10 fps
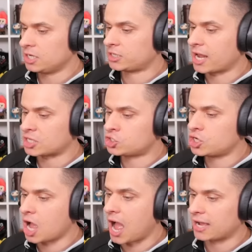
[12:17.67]
I teraz
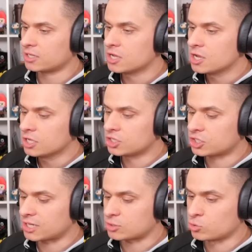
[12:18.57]
ciach! I się
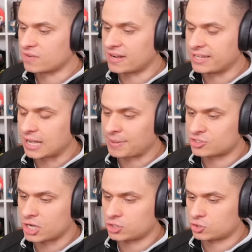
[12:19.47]
teraz urywa linka,
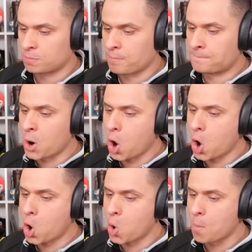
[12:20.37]
patrzcie.
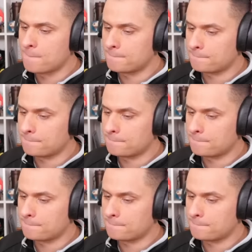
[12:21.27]
Puu!